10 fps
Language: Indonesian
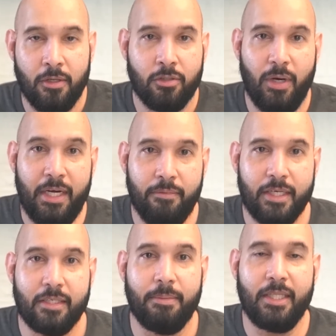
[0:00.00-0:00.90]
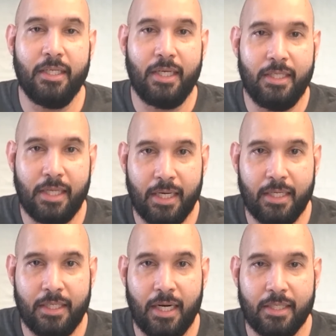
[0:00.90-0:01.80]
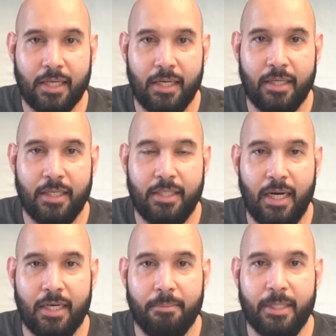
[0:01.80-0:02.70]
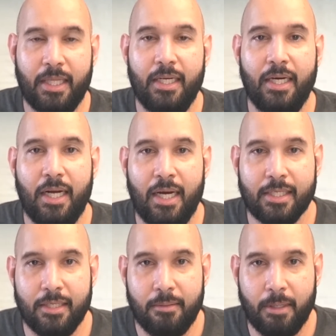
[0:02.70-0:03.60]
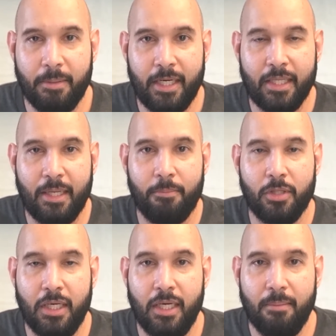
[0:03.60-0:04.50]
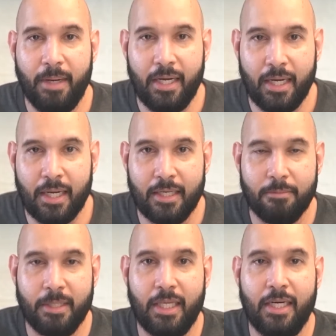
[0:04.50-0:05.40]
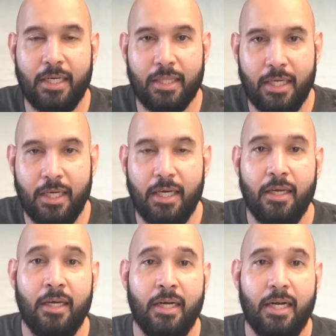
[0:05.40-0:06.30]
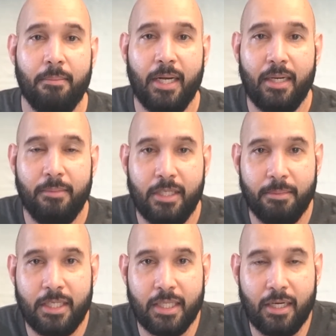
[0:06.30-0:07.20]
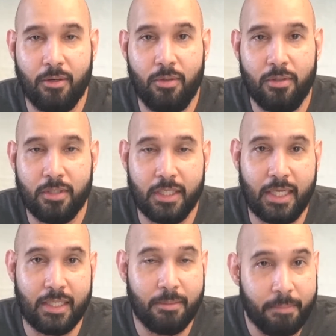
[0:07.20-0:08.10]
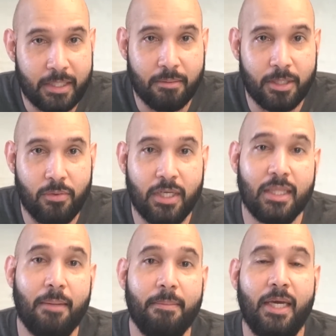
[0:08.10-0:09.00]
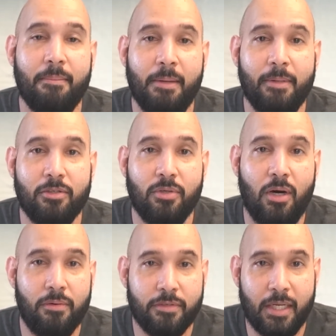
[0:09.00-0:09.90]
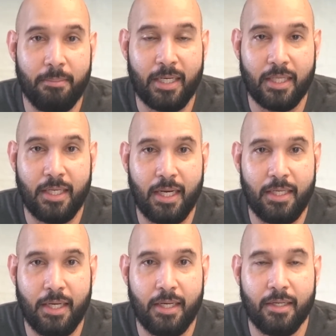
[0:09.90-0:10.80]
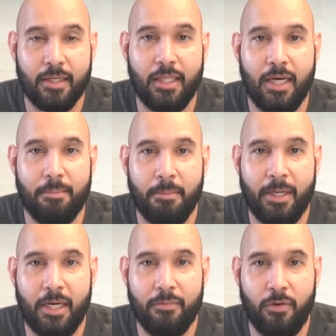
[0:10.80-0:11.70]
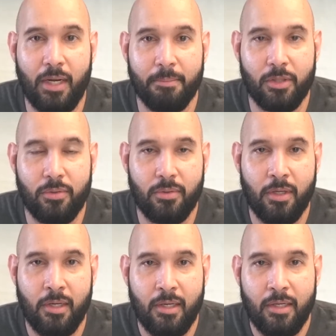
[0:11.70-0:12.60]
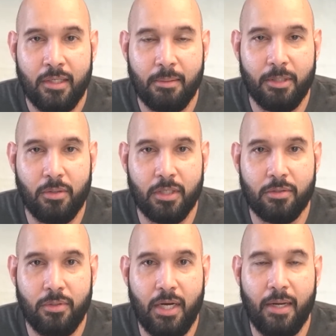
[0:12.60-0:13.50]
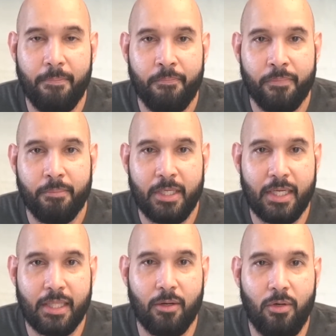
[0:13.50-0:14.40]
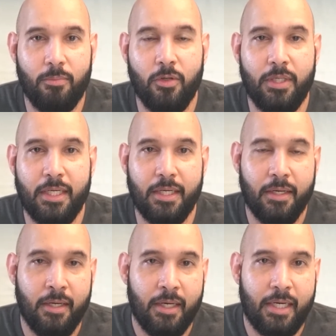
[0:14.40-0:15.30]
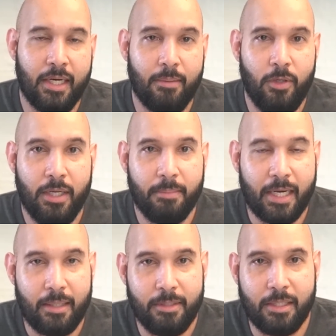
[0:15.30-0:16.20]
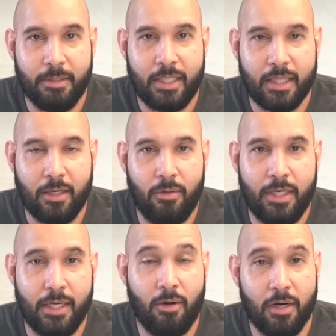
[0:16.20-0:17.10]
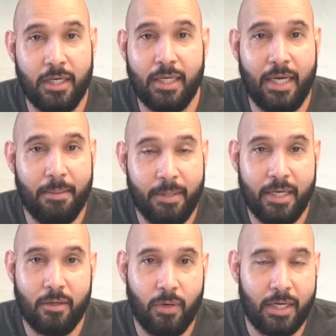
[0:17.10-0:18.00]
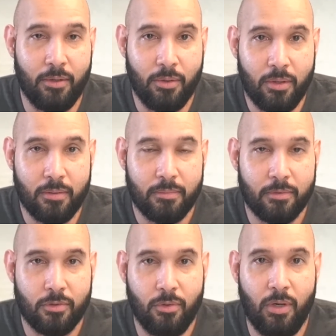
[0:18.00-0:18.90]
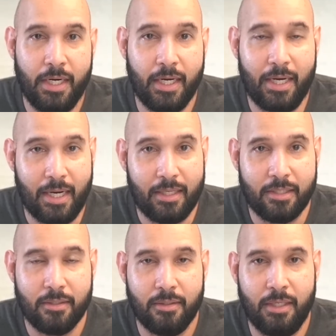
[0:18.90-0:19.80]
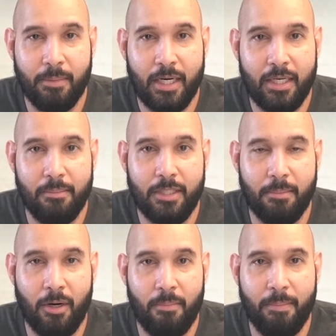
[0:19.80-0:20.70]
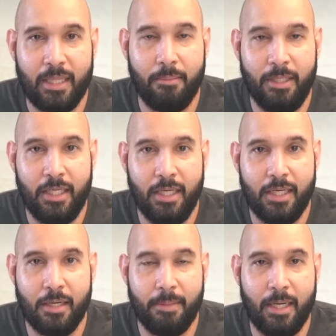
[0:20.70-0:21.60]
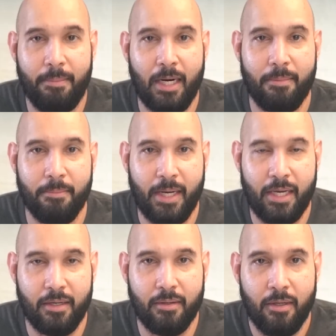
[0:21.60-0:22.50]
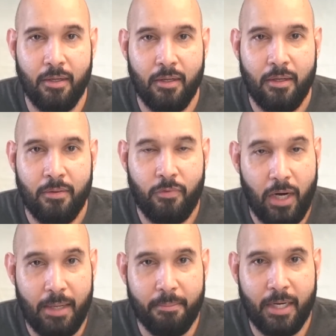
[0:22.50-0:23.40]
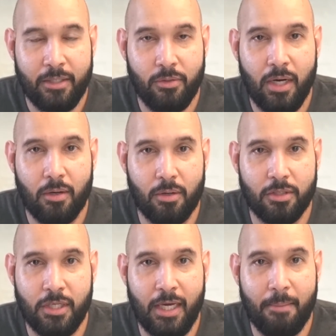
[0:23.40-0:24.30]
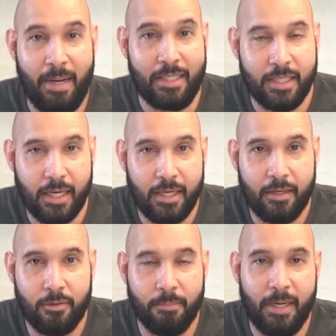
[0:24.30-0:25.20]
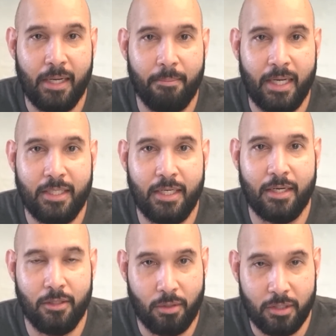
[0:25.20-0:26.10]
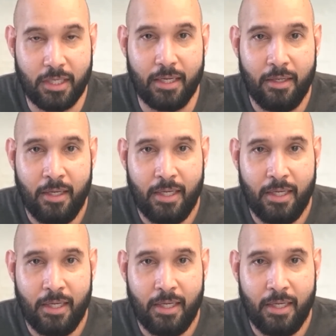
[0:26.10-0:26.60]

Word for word: So anyway, seperti yang tadi saya ingin jelaskan, dari jalannya pertandingan Arsenal bermain dengan tempo tinggi, main dengan garis pertahanan yang tinggi, dan mereka bisa mencetak gol secara cepat sebetulnya, tapi ya memang sudah offside Martinelli ya, ketika pemain dari Fulham itu sebetulnya sudah mencetak gol bunuh diri. Dan kemudian mereka bisa mencetak gol dari corner, Gabriel what a goal, sundulan yang keras, di mana dia bisa melompat lebih tinggi daripada para pemain Fulham dan juga crossing yang manja ya, umpan yang manja dari Trossard.